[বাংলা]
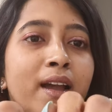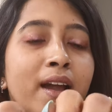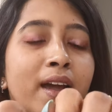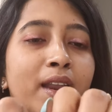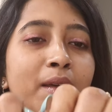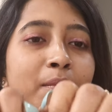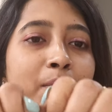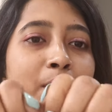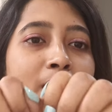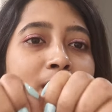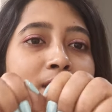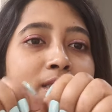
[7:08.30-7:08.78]

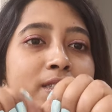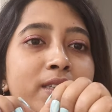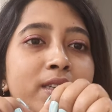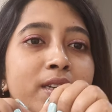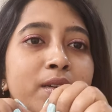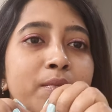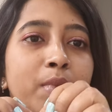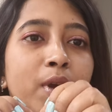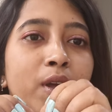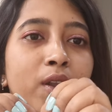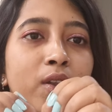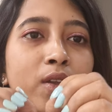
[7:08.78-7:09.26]
খারাপ লাগছে
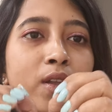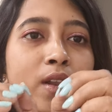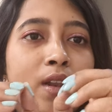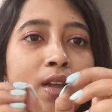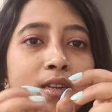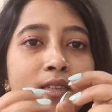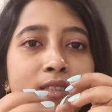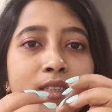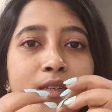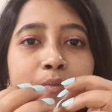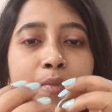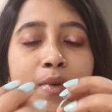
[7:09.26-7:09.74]
না ভালোই
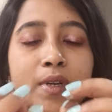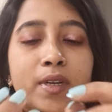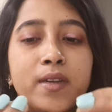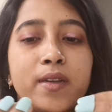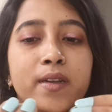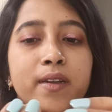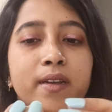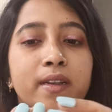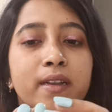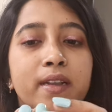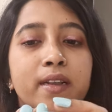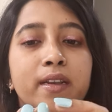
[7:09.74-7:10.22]
লাগছে বাট
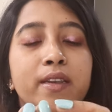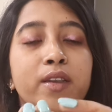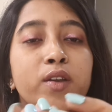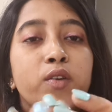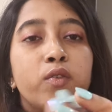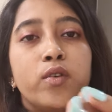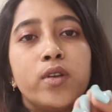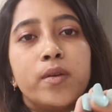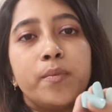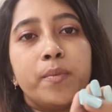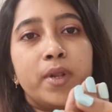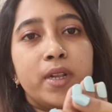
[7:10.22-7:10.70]
এটা
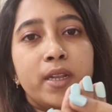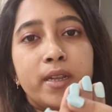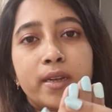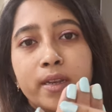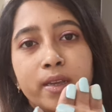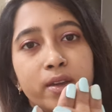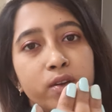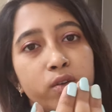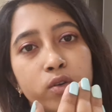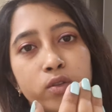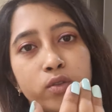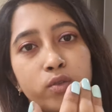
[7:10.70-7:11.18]

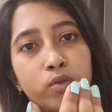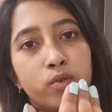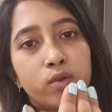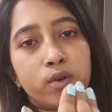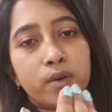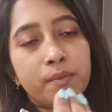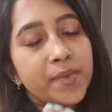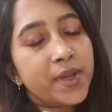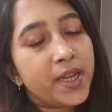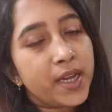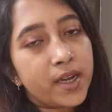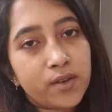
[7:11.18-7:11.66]
ডিউরেবিলিটি কত
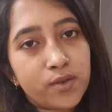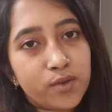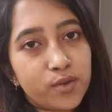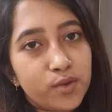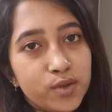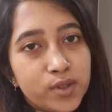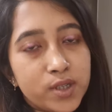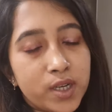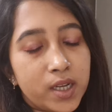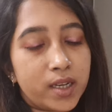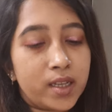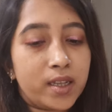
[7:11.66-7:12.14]
আমি
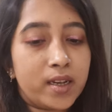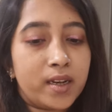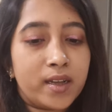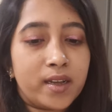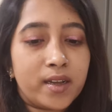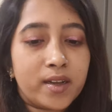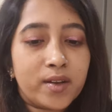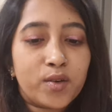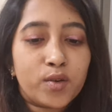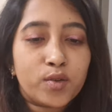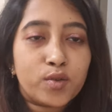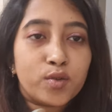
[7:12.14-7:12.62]
এখনও জানি
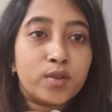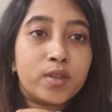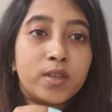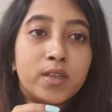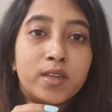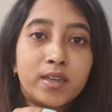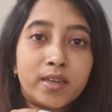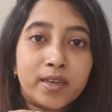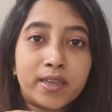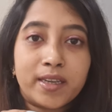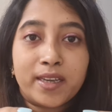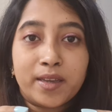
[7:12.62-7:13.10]
না
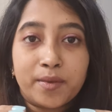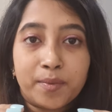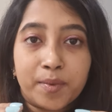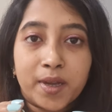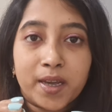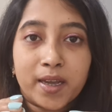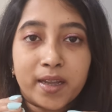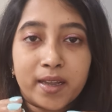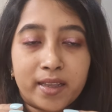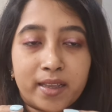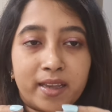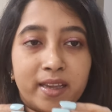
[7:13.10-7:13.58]
কতদিন
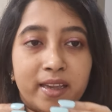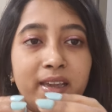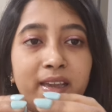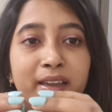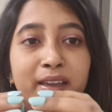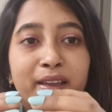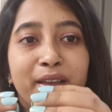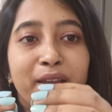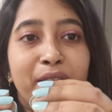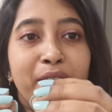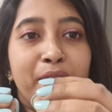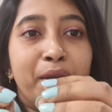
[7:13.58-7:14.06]
টিকবে আর কি
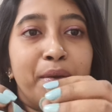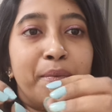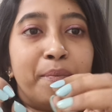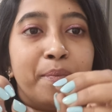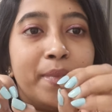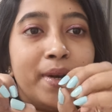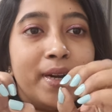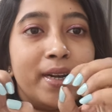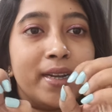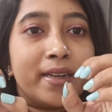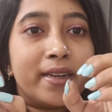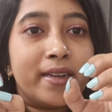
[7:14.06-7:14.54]

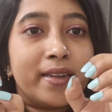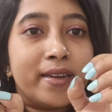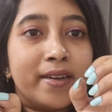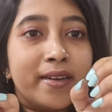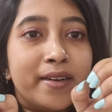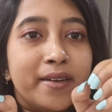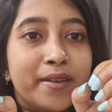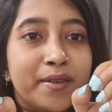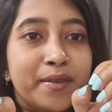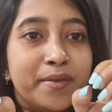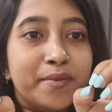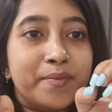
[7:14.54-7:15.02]
বাট
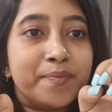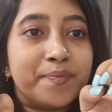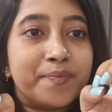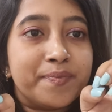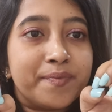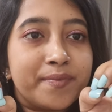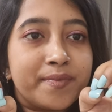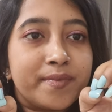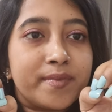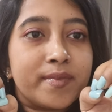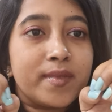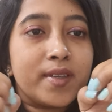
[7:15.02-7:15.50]
um,
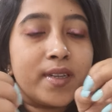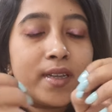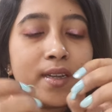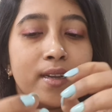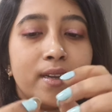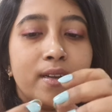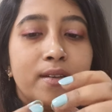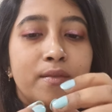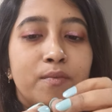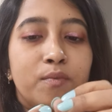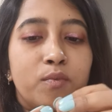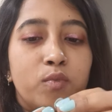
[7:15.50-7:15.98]

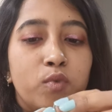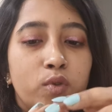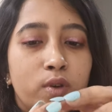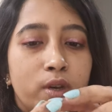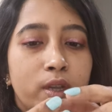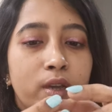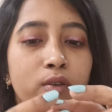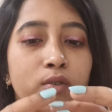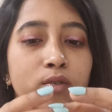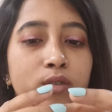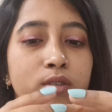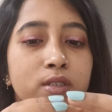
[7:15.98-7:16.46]

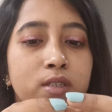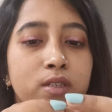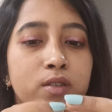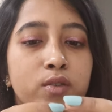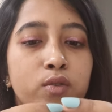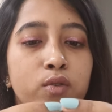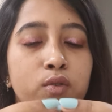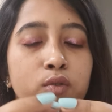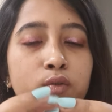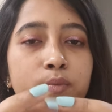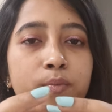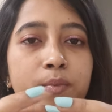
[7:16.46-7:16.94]
মনে হচ্ছে
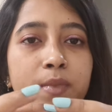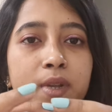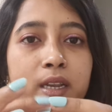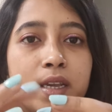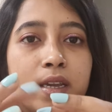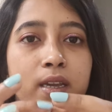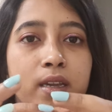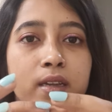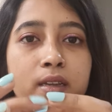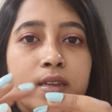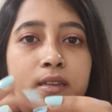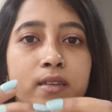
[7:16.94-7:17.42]
তো
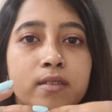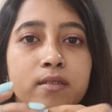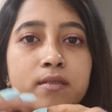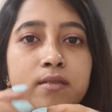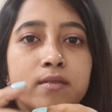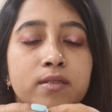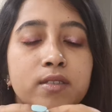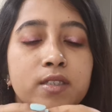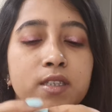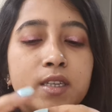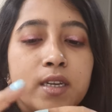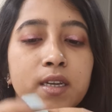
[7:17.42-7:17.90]
মানে
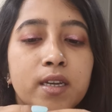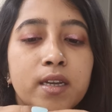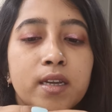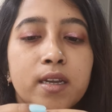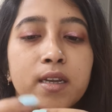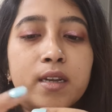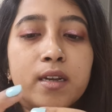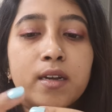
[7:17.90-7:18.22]
যে